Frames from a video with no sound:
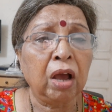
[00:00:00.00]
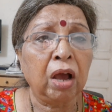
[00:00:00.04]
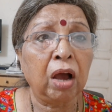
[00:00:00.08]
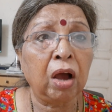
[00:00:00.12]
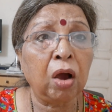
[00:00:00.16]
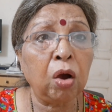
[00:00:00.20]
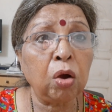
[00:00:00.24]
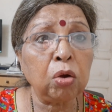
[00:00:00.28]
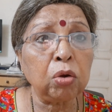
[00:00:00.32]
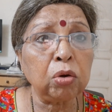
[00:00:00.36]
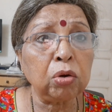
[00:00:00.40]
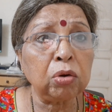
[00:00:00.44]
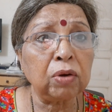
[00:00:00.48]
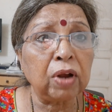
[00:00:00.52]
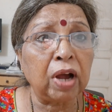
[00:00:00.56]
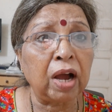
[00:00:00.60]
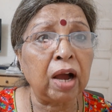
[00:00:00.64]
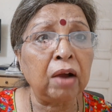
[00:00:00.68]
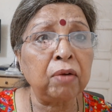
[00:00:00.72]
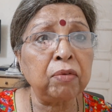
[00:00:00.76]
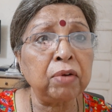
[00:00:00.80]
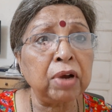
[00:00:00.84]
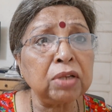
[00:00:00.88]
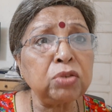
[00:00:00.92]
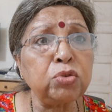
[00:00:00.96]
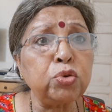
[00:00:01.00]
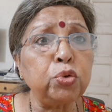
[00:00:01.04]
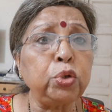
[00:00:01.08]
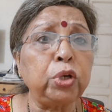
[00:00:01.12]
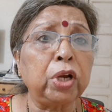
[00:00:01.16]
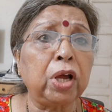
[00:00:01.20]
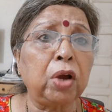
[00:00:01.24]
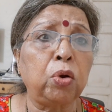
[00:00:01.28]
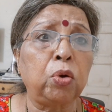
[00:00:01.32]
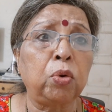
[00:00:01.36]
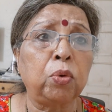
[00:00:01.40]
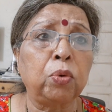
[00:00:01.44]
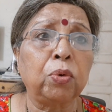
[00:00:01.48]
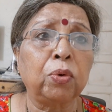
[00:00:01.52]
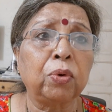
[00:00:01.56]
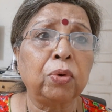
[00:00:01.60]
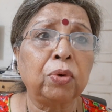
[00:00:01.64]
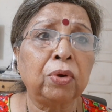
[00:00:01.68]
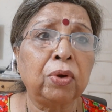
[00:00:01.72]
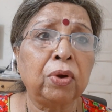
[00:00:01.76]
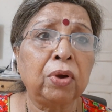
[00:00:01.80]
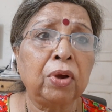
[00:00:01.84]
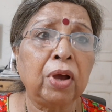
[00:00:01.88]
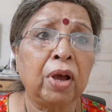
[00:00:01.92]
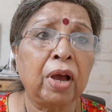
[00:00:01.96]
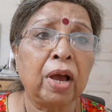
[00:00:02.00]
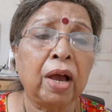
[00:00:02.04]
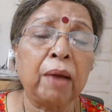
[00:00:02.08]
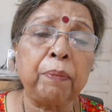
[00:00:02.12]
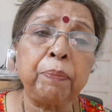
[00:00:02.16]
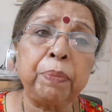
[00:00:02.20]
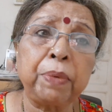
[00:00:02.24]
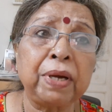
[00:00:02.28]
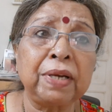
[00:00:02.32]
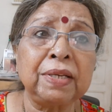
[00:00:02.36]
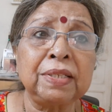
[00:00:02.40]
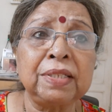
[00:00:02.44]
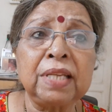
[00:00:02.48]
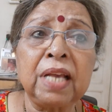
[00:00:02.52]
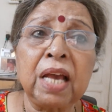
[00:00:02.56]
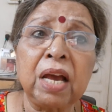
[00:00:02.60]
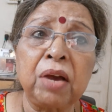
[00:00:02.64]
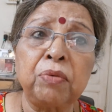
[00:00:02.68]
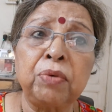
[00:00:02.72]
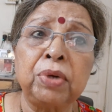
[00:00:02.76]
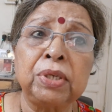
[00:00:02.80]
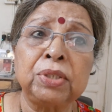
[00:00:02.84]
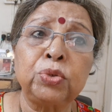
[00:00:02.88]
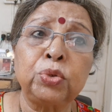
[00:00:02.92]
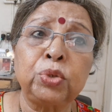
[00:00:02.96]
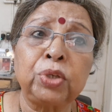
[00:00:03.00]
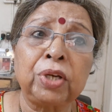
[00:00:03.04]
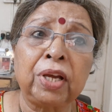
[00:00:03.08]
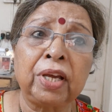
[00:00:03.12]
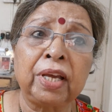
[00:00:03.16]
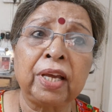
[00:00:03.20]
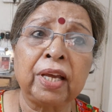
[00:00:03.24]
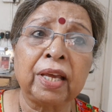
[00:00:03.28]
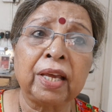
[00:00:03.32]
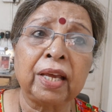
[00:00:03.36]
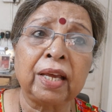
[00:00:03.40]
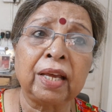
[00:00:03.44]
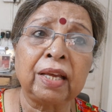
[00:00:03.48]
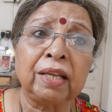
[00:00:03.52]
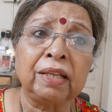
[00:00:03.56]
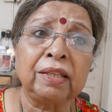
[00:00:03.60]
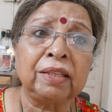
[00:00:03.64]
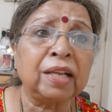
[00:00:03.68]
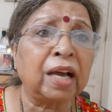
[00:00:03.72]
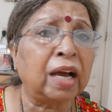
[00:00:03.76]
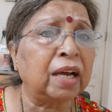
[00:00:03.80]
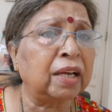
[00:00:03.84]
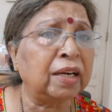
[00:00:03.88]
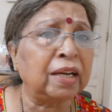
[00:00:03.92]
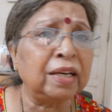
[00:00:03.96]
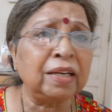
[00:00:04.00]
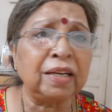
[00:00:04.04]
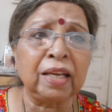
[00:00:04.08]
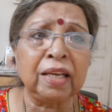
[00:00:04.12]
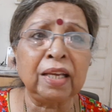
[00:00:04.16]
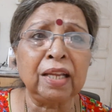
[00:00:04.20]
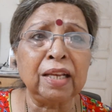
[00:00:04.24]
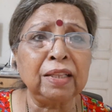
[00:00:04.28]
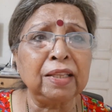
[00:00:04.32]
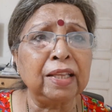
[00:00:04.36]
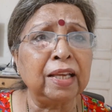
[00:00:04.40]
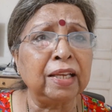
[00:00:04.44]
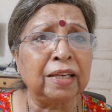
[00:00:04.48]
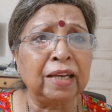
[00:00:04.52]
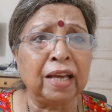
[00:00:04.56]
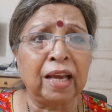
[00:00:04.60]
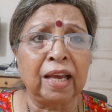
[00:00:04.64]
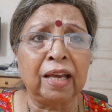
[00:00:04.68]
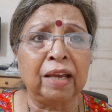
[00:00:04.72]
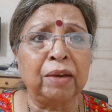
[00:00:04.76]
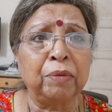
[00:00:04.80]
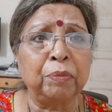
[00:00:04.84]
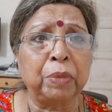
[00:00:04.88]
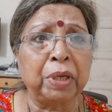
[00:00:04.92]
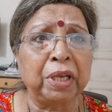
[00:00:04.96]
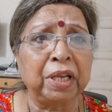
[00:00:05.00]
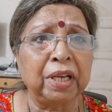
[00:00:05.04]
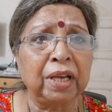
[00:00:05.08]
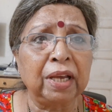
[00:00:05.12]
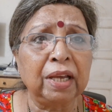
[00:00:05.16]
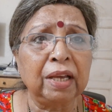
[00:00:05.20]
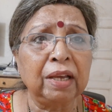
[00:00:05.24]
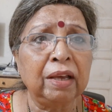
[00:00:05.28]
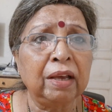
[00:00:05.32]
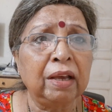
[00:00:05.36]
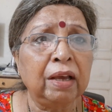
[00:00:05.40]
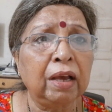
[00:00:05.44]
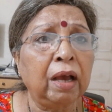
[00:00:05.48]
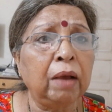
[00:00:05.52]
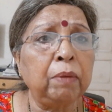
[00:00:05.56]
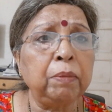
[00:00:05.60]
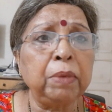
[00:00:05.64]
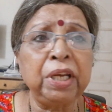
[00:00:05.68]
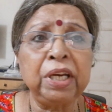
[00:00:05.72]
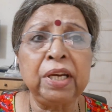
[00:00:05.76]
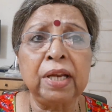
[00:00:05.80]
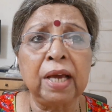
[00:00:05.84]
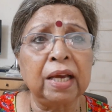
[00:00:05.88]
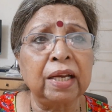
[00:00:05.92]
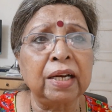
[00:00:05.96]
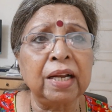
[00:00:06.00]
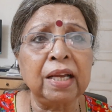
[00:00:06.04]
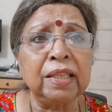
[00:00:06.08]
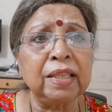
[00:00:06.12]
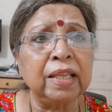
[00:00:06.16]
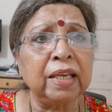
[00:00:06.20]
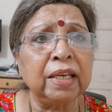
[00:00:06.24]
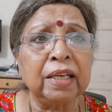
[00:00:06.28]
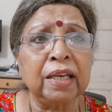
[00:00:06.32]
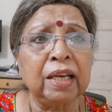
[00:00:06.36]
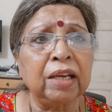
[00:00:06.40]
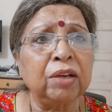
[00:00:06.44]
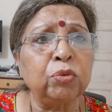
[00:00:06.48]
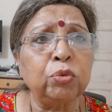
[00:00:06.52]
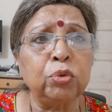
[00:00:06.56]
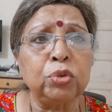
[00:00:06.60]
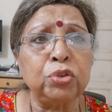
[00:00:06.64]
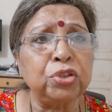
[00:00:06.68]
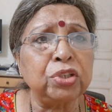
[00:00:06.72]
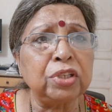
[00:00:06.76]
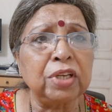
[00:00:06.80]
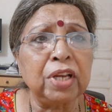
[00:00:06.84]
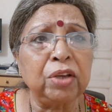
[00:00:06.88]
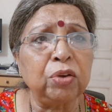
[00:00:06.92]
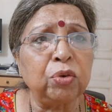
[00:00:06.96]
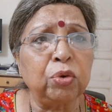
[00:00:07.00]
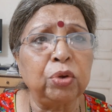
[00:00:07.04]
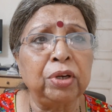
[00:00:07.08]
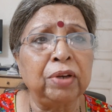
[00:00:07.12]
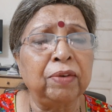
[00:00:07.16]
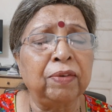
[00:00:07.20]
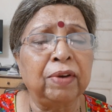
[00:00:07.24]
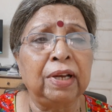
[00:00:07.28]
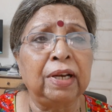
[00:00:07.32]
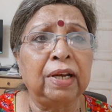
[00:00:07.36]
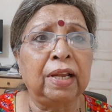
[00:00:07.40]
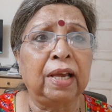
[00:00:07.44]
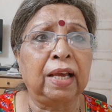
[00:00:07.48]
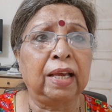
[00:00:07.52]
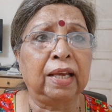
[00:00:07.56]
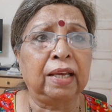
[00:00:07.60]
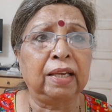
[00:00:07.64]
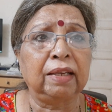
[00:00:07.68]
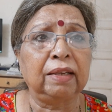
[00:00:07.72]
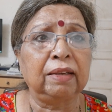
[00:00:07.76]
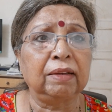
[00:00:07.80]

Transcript: और आवाज़ उठाओ आप कैसे आवाज़ उठाएंगे नारा नहीं देना है हमें हमें नारा दे के कुछ नहीं होने वाला है